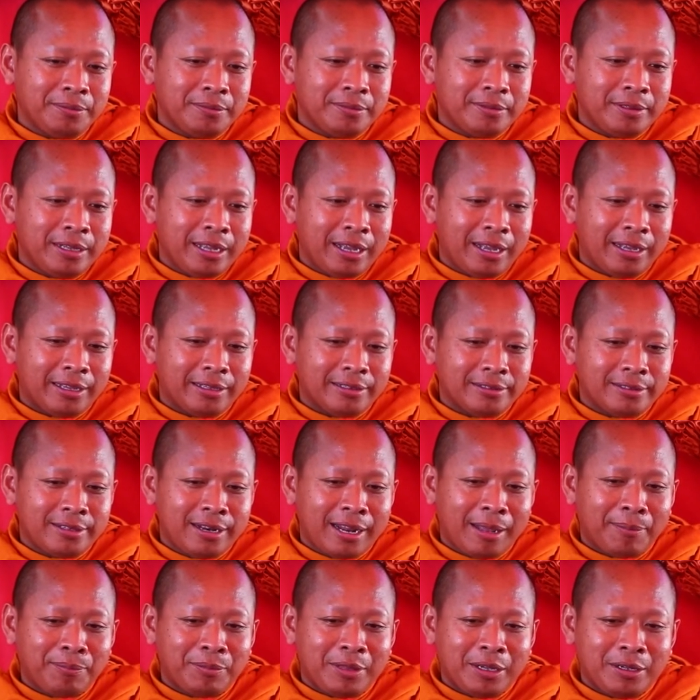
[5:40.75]
nè
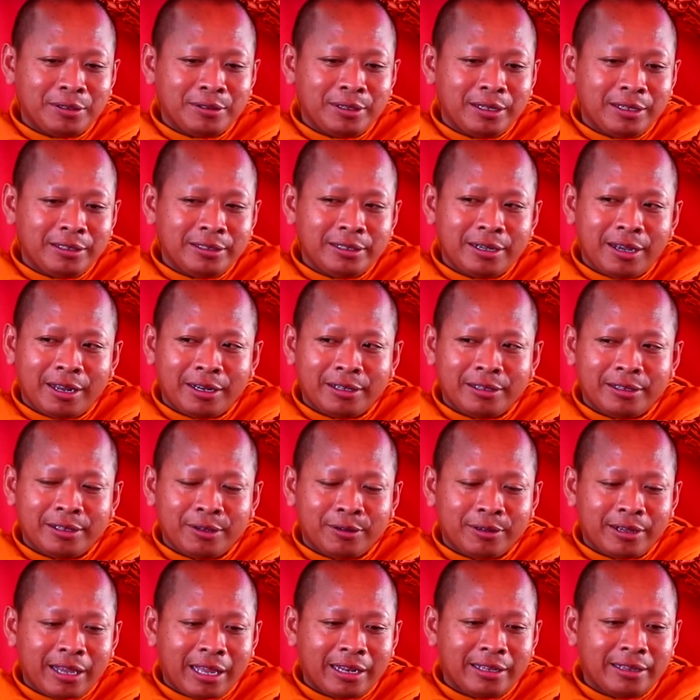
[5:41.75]
slap từ nâng quạt tàu
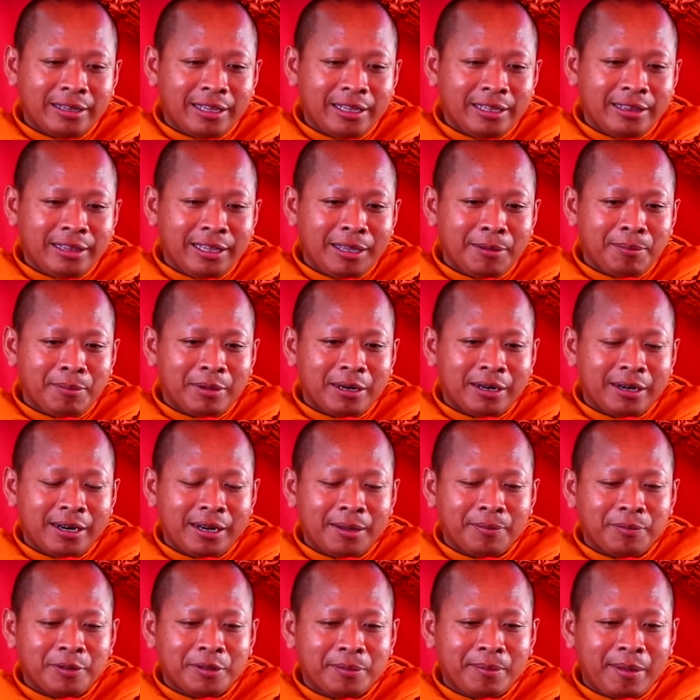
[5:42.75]
can ti tiệm mình
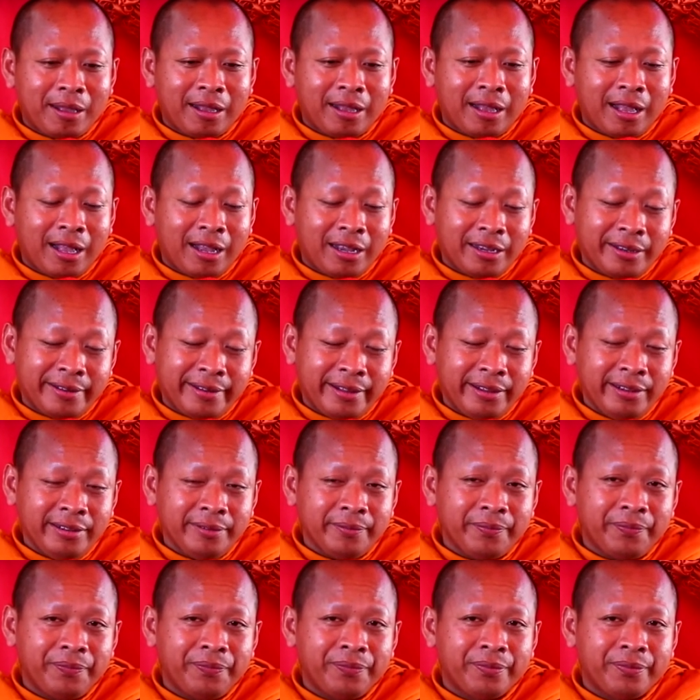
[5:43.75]
riệp mà hái nâng